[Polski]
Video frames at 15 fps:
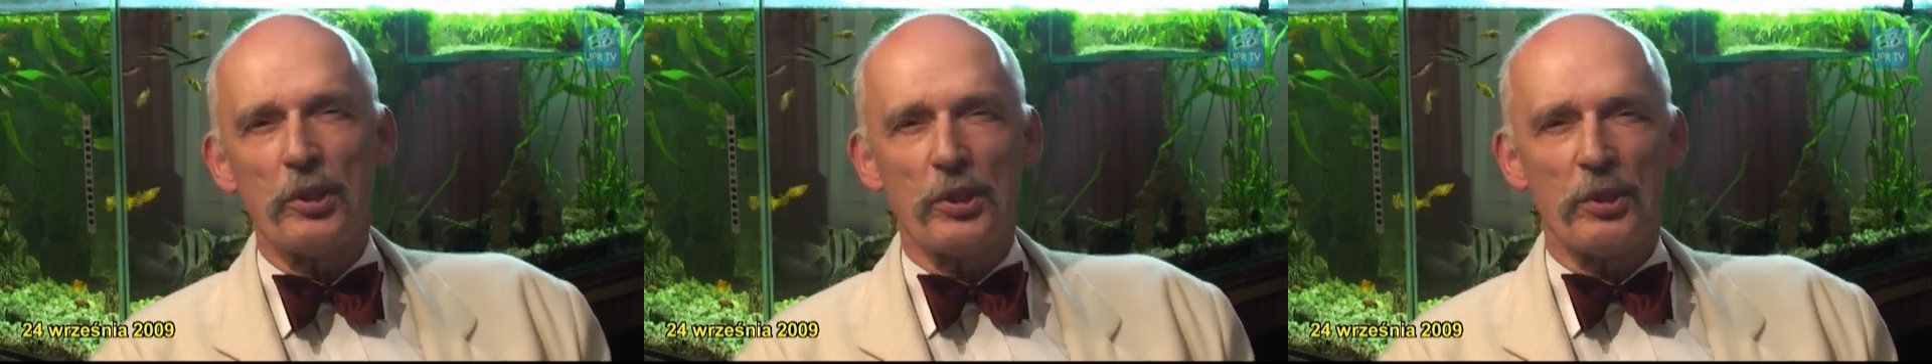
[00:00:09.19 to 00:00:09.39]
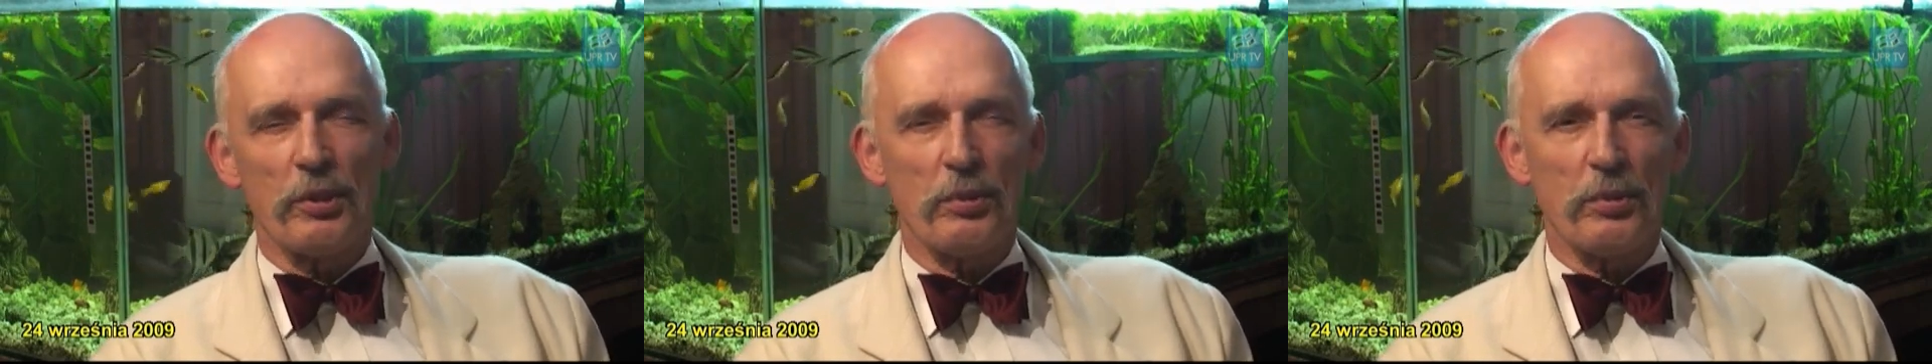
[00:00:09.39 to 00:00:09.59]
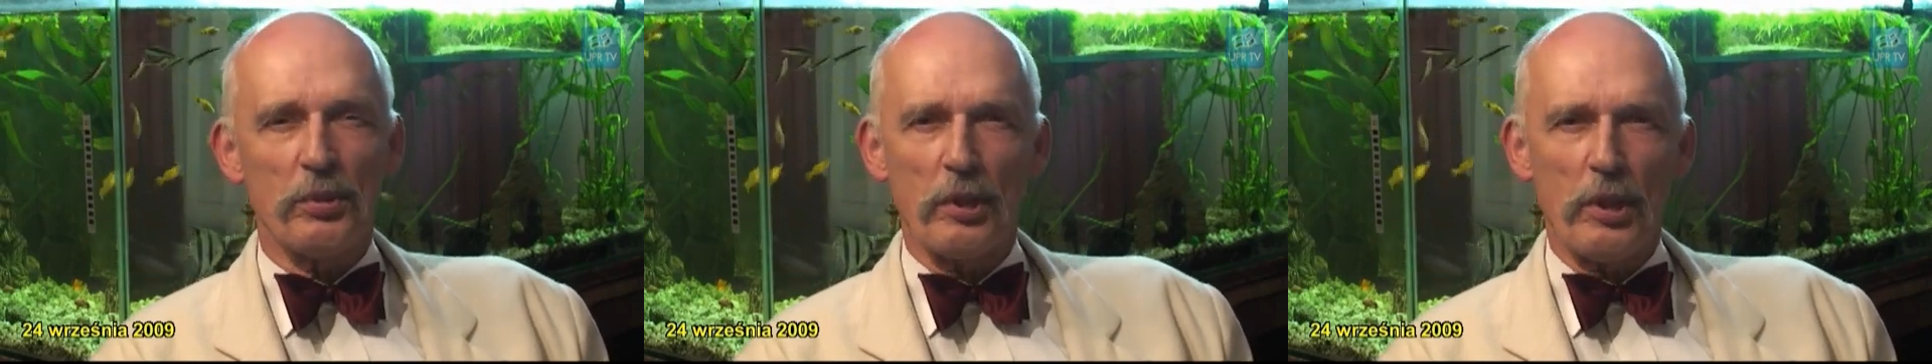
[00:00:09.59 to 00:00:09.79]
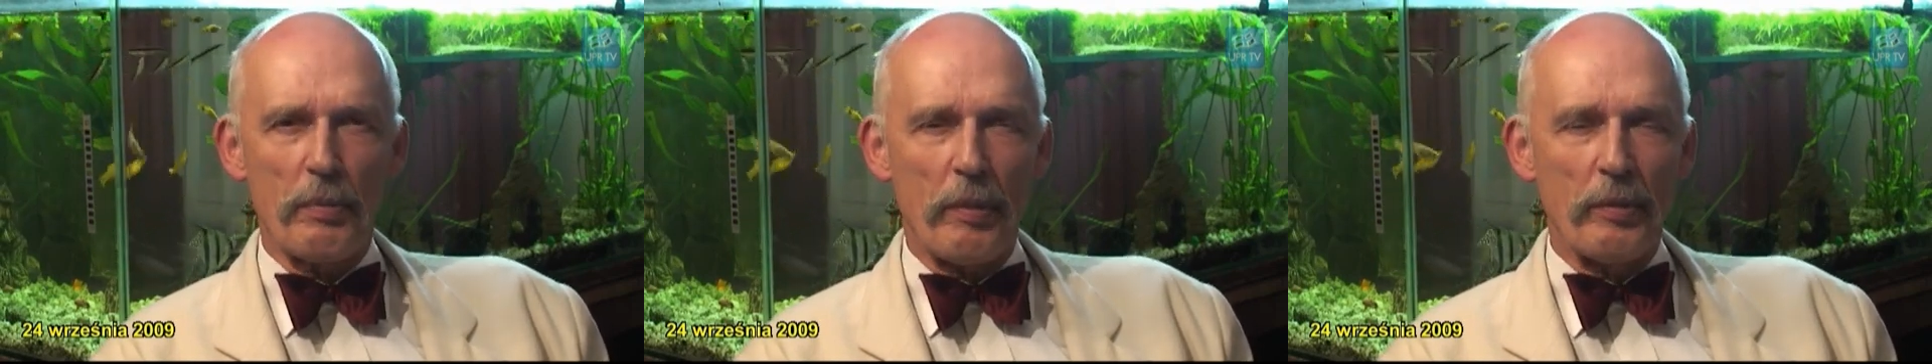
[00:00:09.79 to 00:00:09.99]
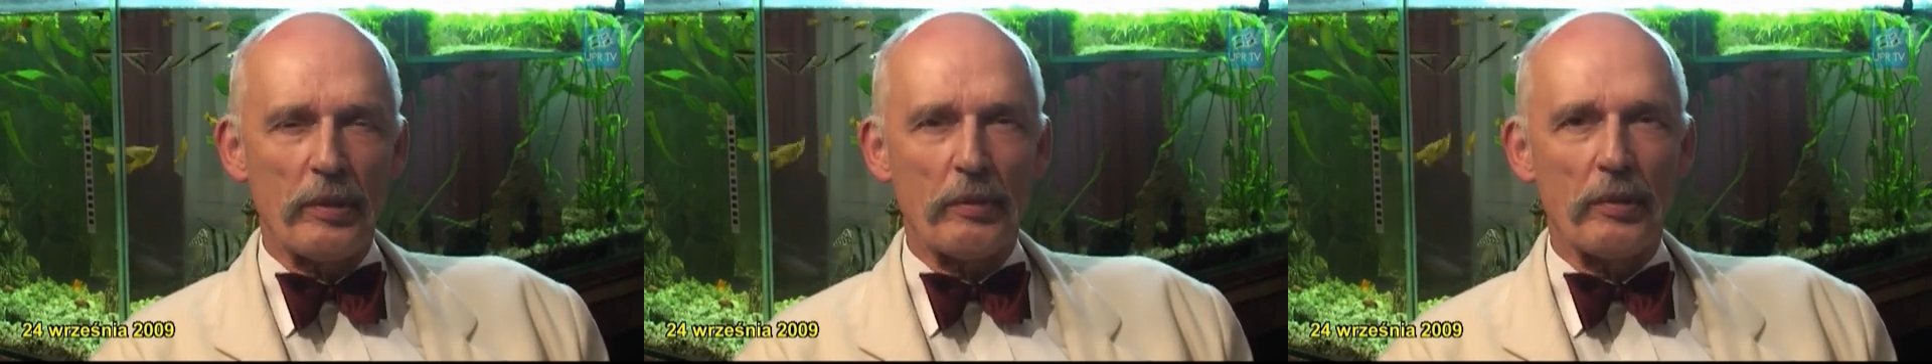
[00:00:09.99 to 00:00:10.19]
czy już nie
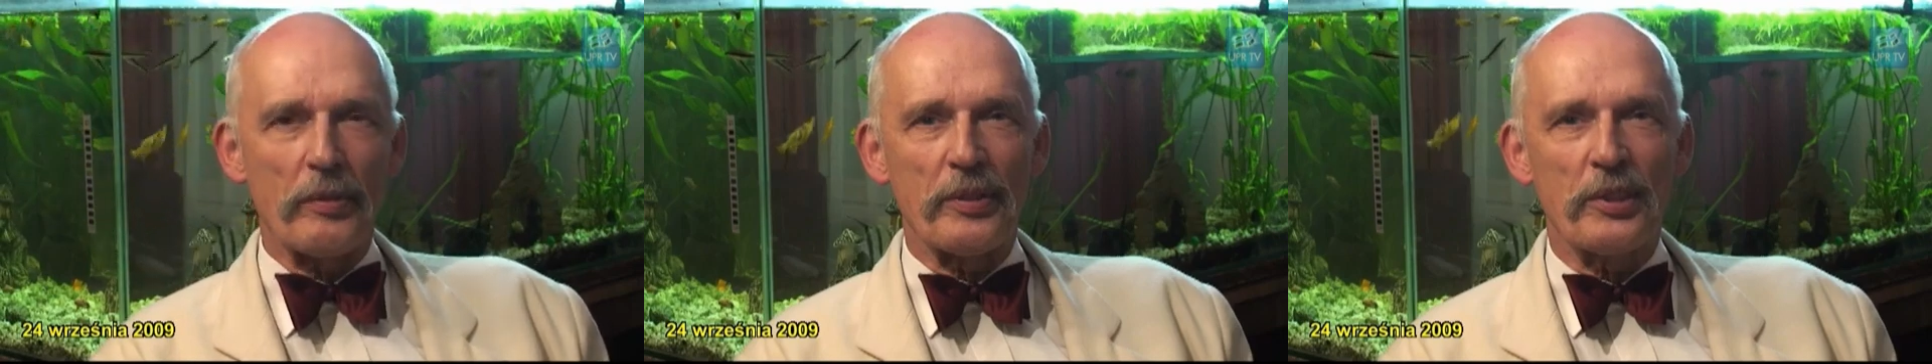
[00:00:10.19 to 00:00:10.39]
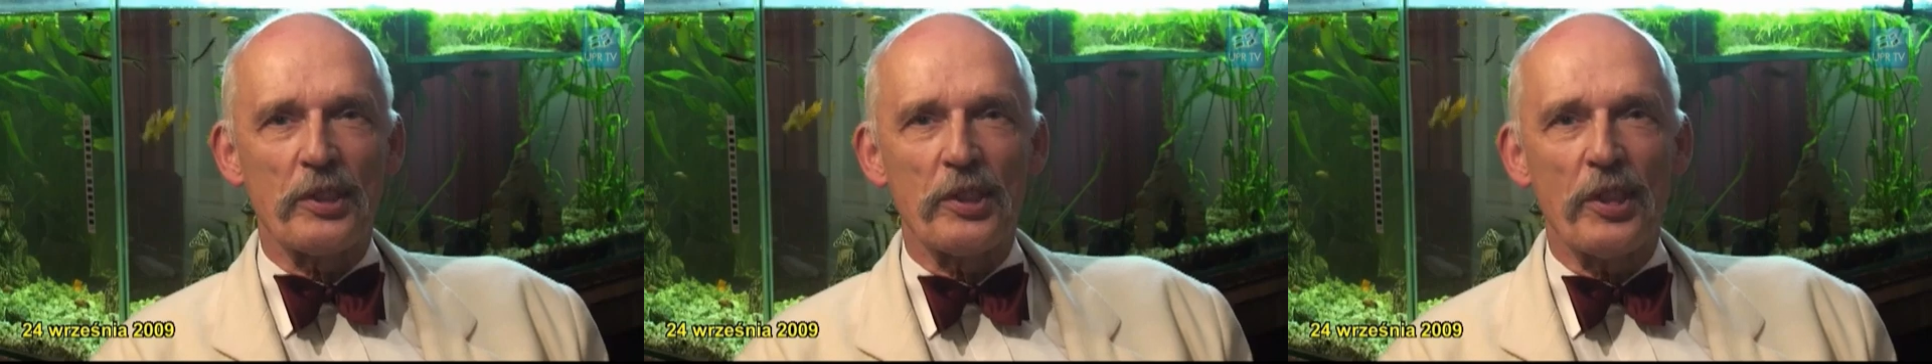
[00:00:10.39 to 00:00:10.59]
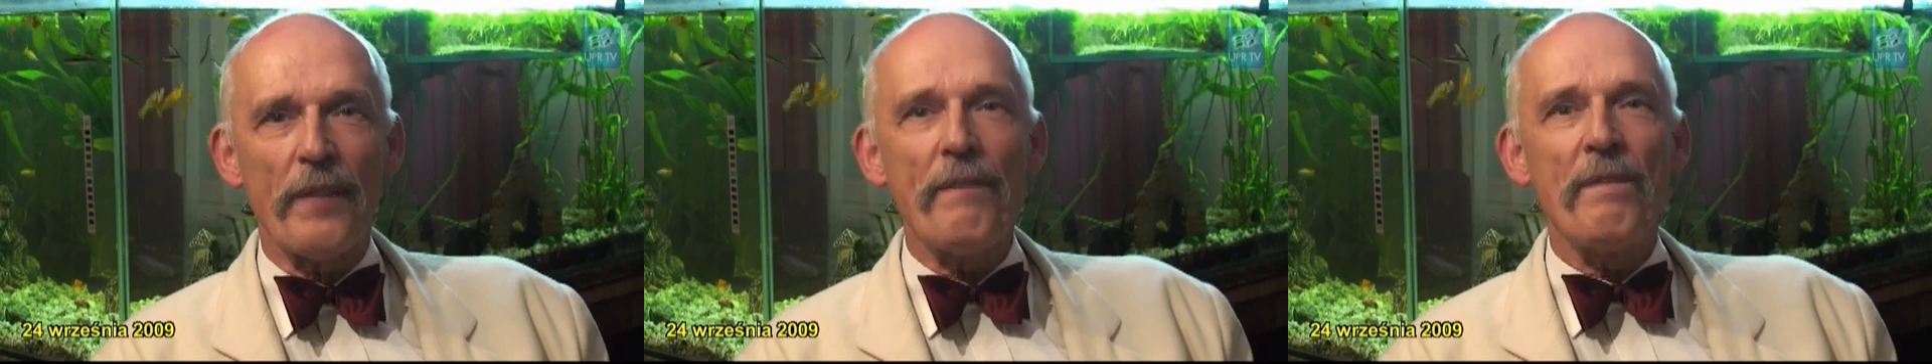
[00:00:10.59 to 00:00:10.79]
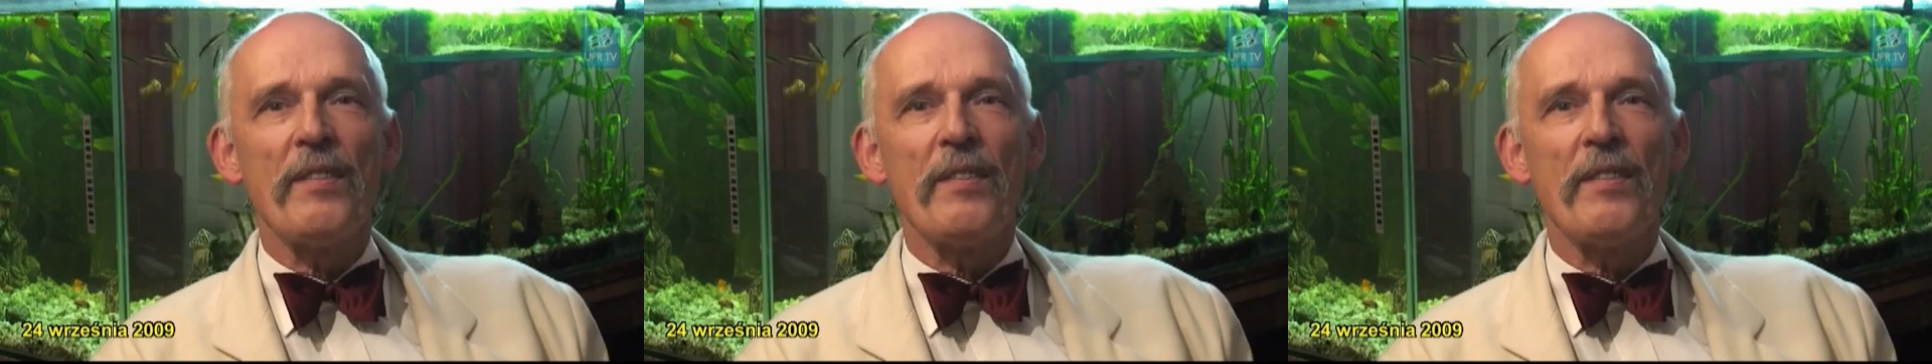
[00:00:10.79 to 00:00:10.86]
pamiętam nawet gdzie,